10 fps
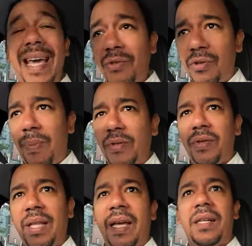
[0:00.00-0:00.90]
Esos espacios
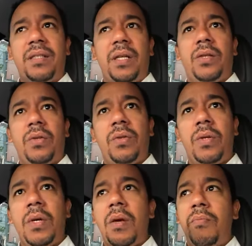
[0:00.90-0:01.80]
que están en el centro
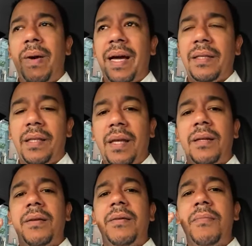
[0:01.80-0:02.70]
van a
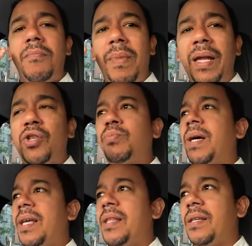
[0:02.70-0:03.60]
tener menos
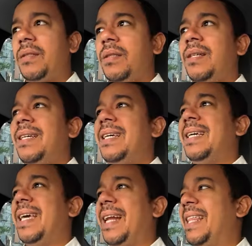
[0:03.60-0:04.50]
paredes
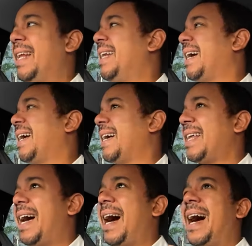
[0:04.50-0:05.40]
que le den la
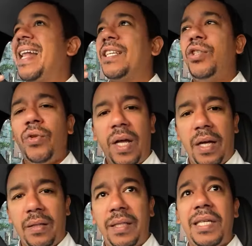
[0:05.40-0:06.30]
cara a la
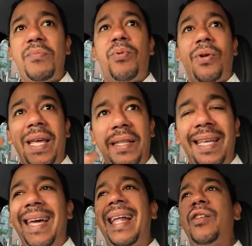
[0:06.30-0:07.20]
ciudad y por
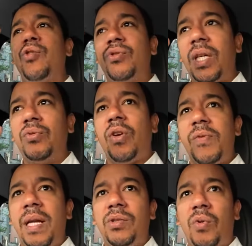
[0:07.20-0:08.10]
ende el concepto
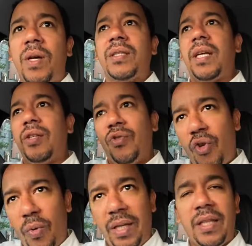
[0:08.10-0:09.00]
abierto va a ser
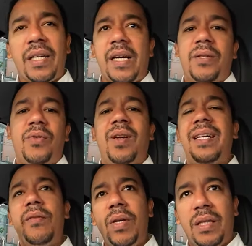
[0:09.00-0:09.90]
90 grados
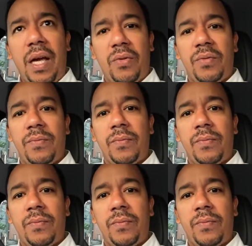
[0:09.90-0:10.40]
limitado.